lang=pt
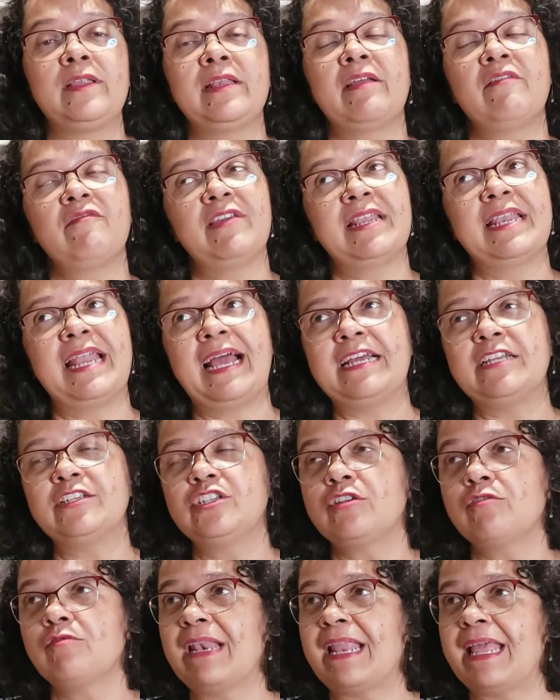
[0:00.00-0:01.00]
Na
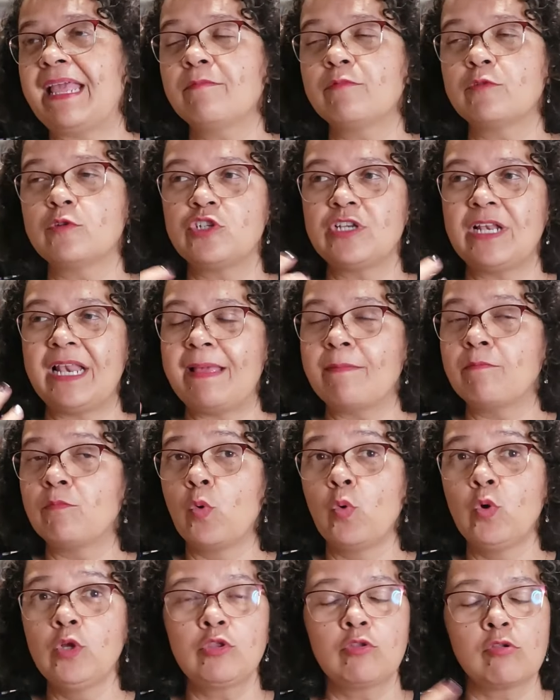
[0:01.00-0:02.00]
verdade, eu lembro de ler
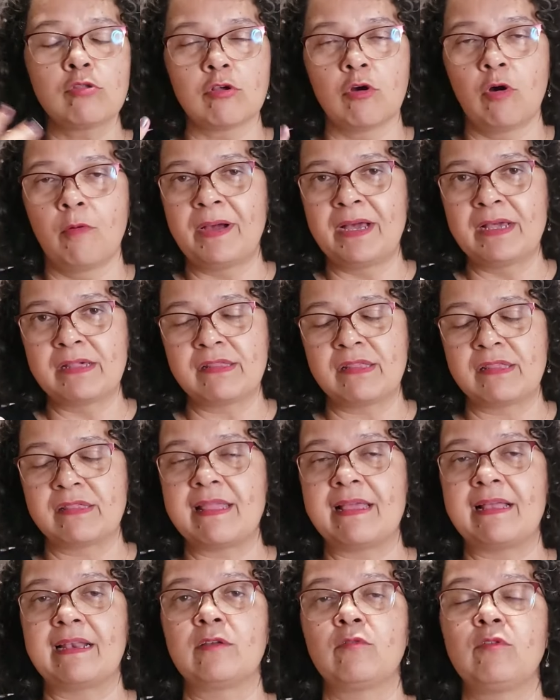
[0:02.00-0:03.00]
muitos romances
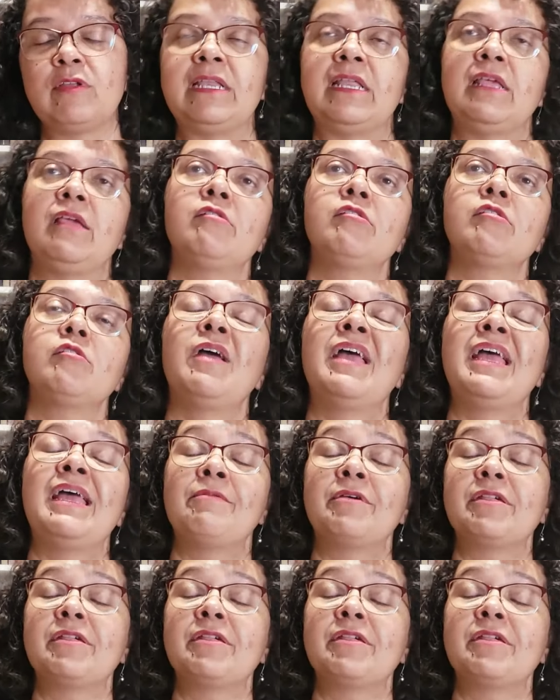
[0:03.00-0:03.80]
dela no início,